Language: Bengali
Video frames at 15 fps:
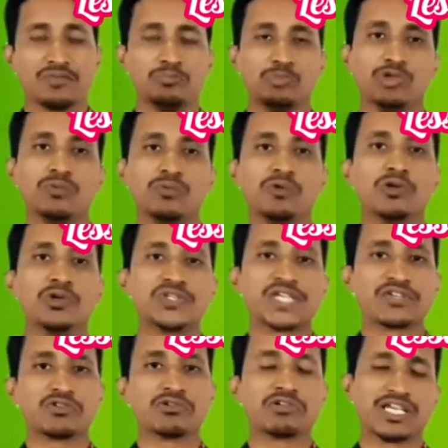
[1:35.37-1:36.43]
বুলবুল হচ্ছে
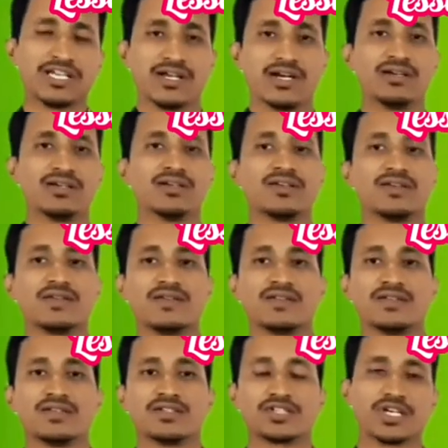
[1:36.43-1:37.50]
একজন ক্লিনার
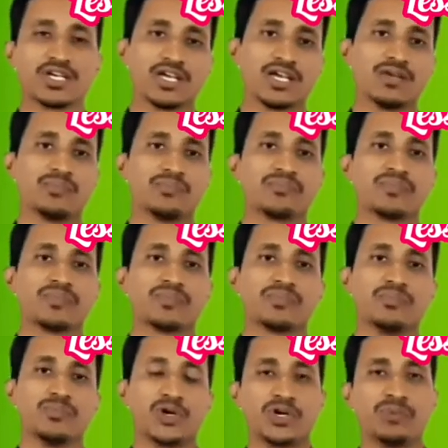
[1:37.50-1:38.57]
সে
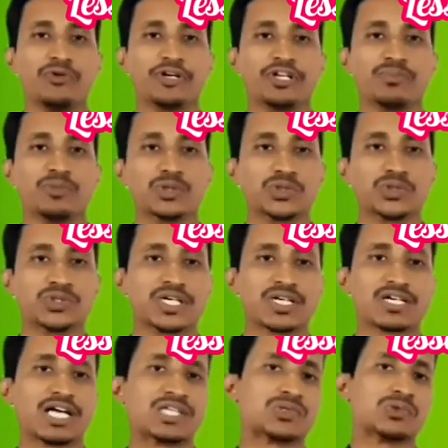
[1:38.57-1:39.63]
বরাবরের মতো তার
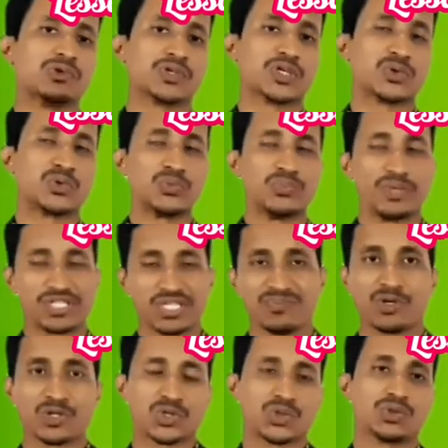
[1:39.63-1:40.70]
কাজগুলোকে খুব বেশি
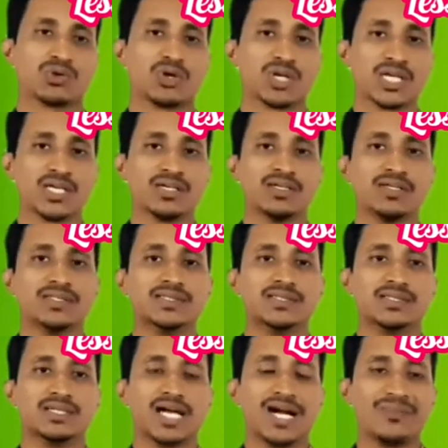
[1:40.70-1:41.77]
পছন্দ করে
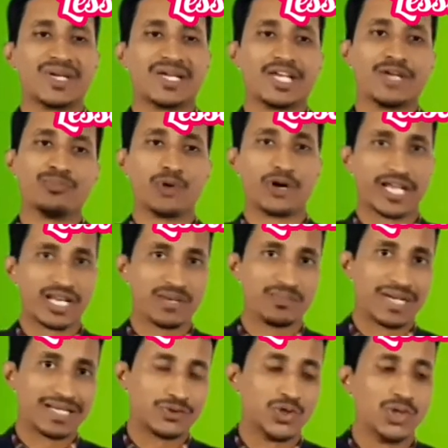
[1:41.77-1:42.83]
আমরা এই পড়ার
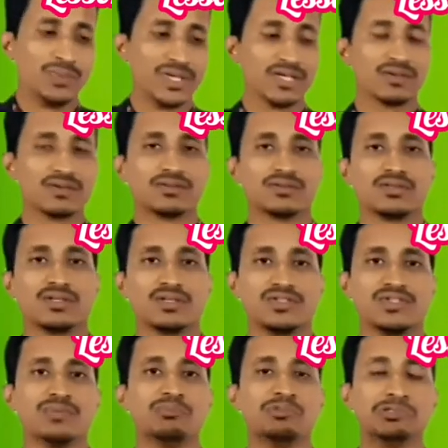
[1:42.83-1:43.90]
মাধ্যমে
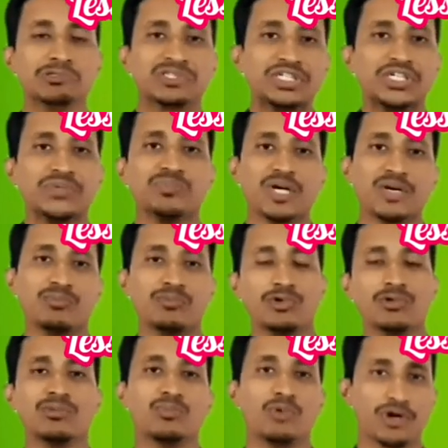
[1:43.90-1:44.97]
যে মূল থিম বা
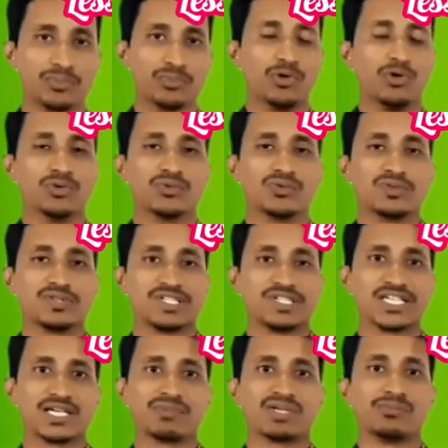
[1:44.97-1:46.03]
মূল মর্ম
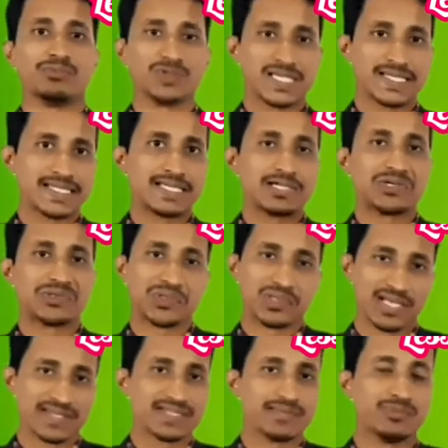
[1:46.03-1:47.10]
যেটা আমরা বুঝেছি গত
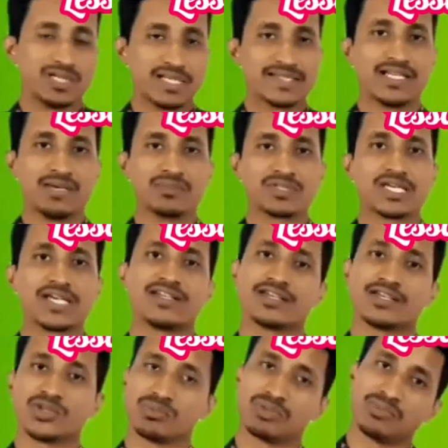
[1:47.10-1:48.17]
ক্লাসে বলেছিলাম সেটা
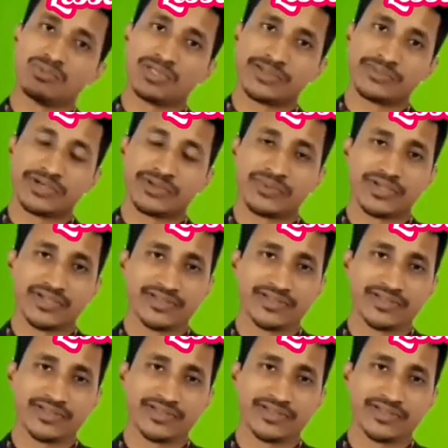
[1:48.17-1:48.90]
কি তোমরা বলতে পারবে